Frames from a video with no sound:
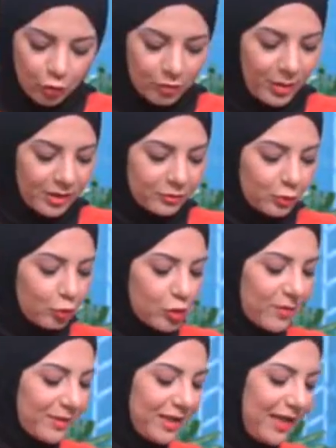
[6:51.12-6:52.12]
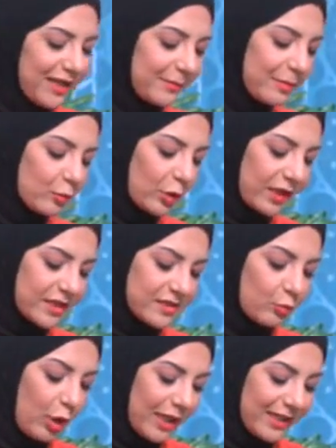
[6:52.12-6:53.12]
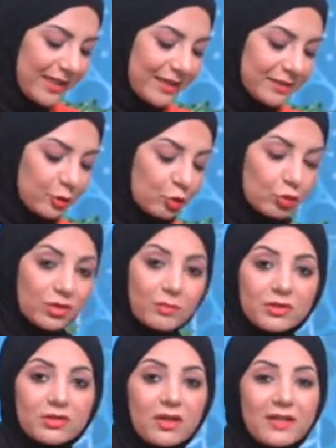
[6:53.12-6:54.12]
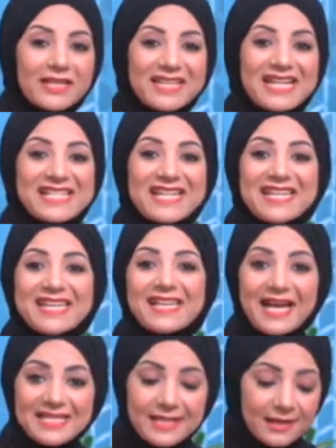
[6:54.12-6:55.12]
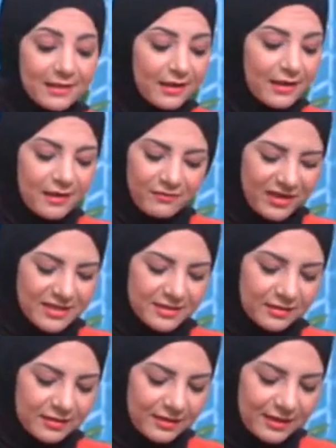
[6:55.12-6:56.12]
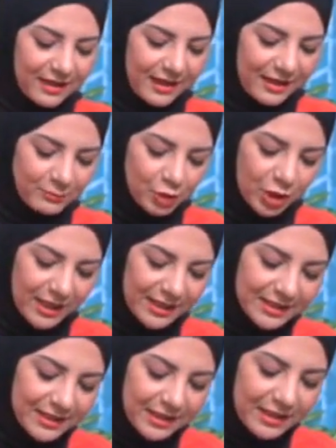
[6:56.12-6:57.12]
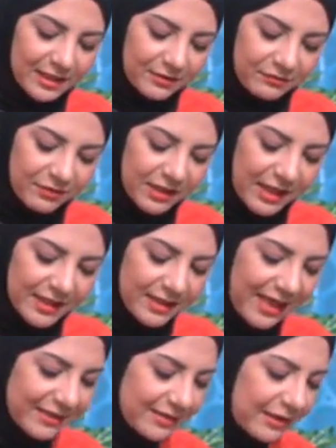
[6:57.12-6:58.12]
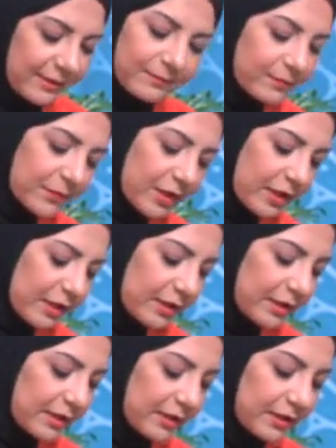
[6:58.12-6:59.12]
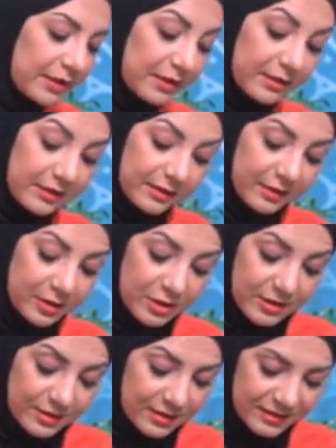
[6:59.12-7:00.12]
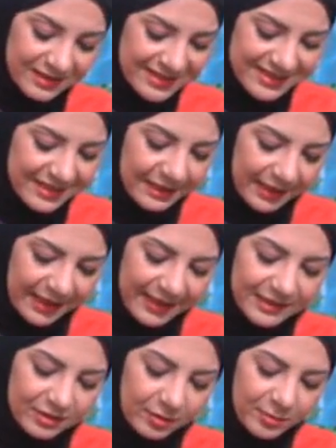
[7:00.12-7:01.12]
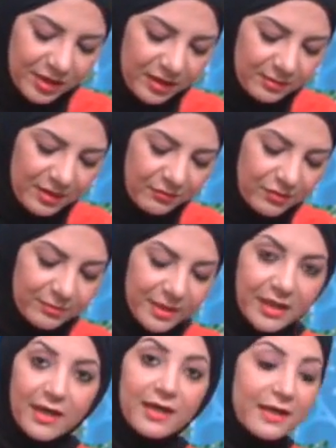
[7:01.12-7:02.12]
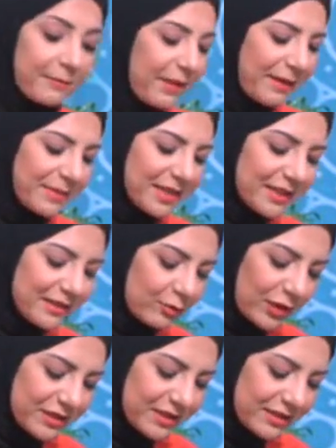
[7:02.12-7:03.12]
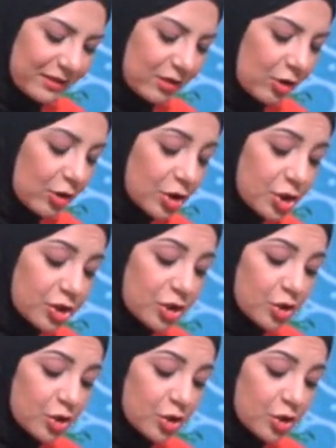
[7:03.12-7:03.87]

لكم انا ما حطيتلوش كمان الحليب المركز المحلى لان دقت البطيخه لقيتها زي العسل فحسيت ان انا لا مش هخليه في اي حتى آه تسكير هخليه طبيعي 100% بعمل ايه دلوقتي جرشت